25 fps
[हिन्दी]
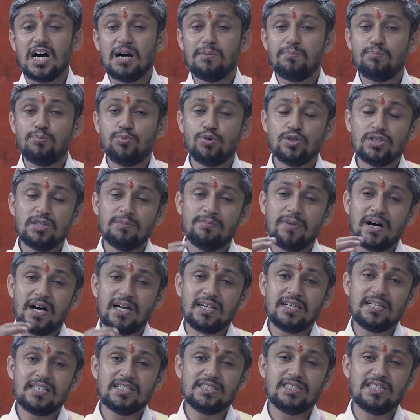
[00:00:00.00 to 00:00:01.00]
अब बुद्ध
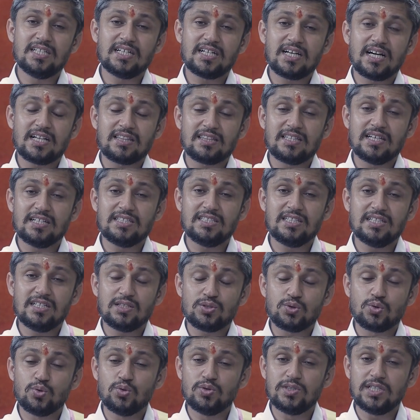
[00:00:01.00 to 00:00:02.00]
मान लीजिए कहते हैं जी
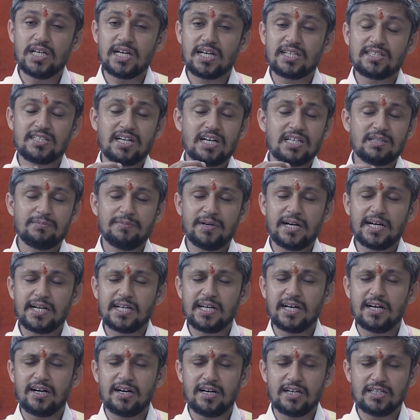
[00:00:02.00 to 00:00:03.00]
सूर्य के साथ बैठ
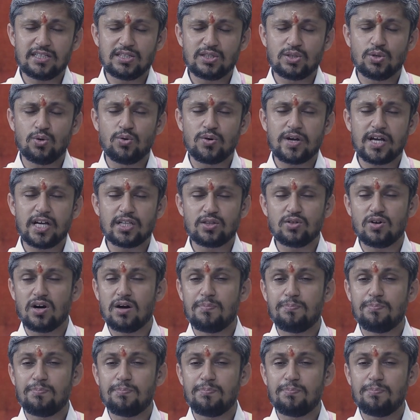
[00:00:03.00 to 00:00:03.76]
गया अस्त हो गया तो